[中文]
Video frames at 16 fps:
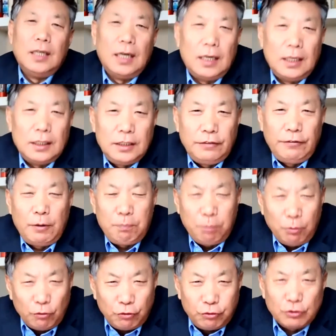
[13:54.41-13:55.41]
啊，因为
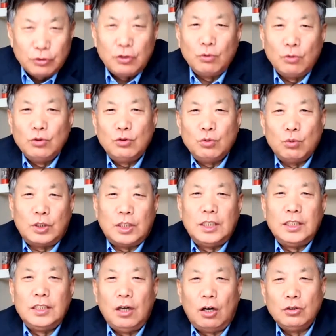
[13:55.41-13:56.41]
不服从组
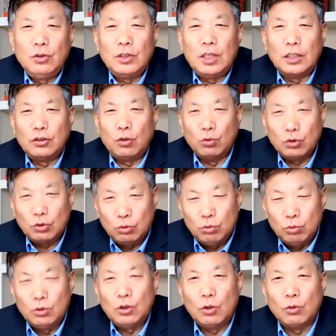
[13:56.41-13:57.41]
织要求，他从
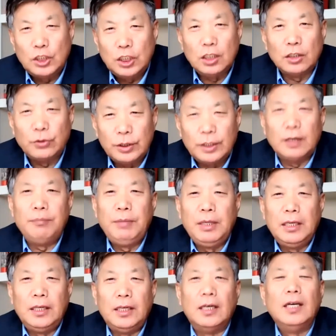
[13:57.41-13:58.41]
苏州撤退的
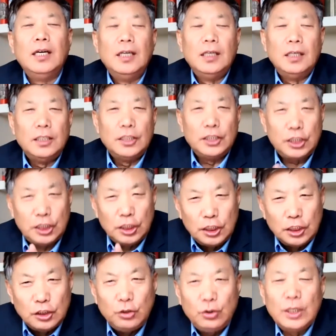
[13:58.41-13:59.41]
命令，
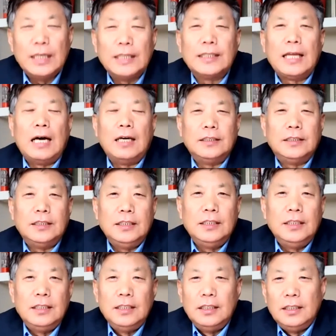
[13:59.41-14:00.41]
失去了党
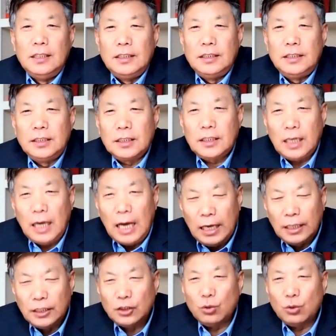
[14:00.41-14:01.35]
籍，是开